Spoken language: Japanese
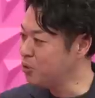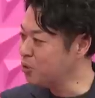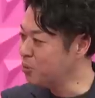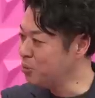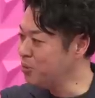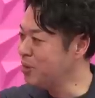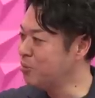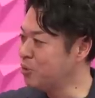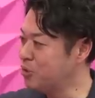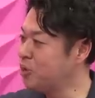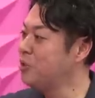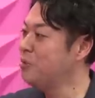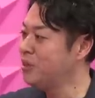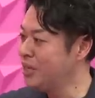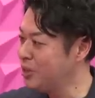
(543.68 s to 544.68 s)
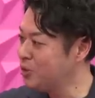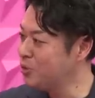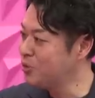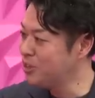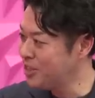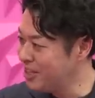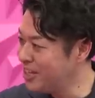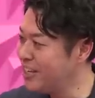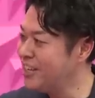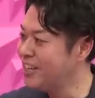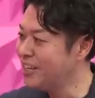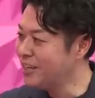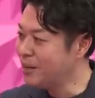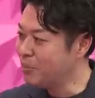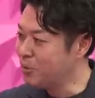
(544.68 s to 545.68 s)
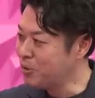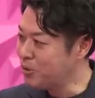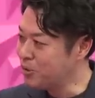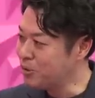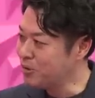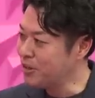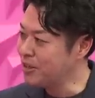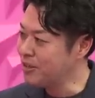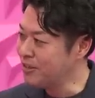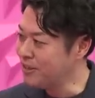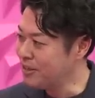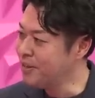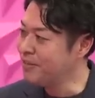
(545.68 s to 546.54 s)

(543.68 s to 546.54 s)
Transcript: コンピューターもっとシミュレーションしてもっとそういうあはい、